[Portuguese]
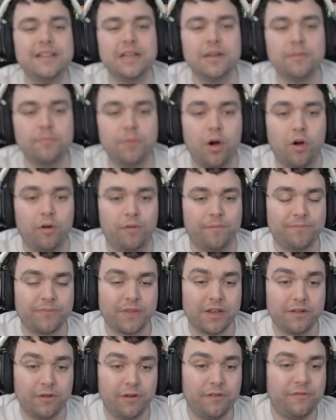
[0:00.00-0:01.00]
Bom,
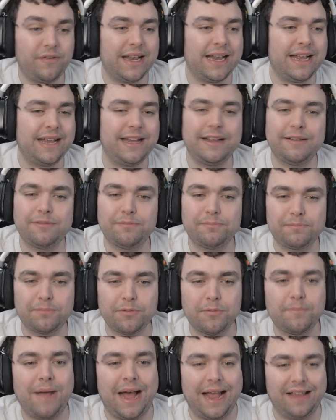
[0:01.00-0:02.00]
Vamos falar
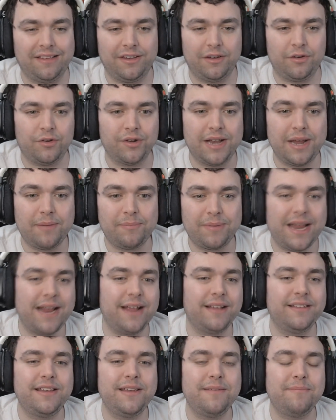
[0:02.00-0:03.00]
do básico, né? Por que,
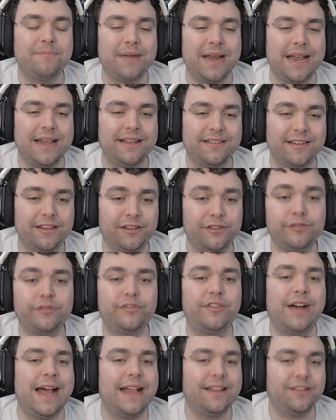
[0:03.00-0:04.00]
que as empresas
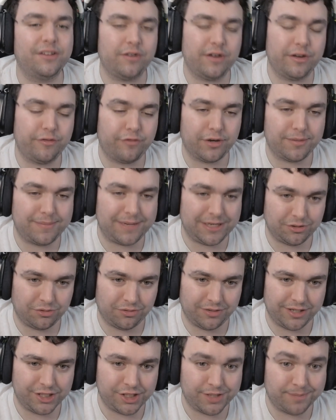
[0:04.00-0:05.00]
vazam
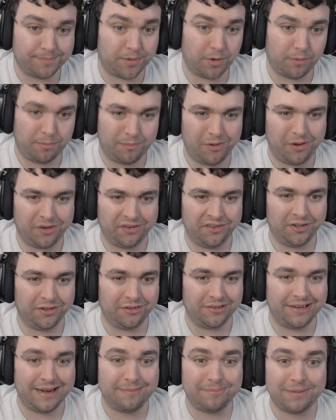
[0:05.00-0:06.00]
informações de
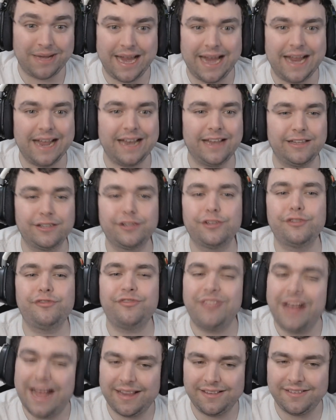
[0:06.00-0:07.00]
propósito, né? Por que, que elas
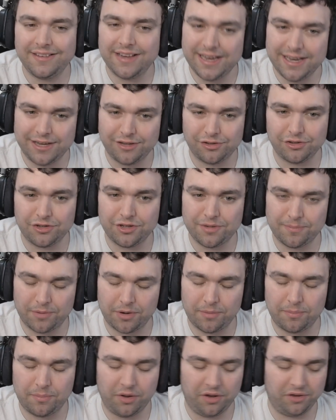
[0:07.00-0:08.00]
fazem isso de
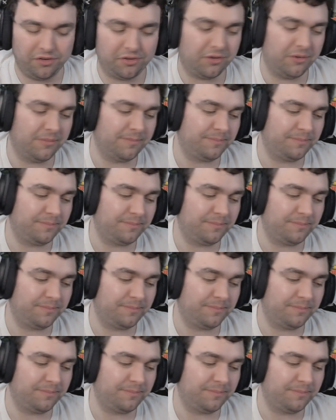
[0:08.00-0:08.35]
propósito?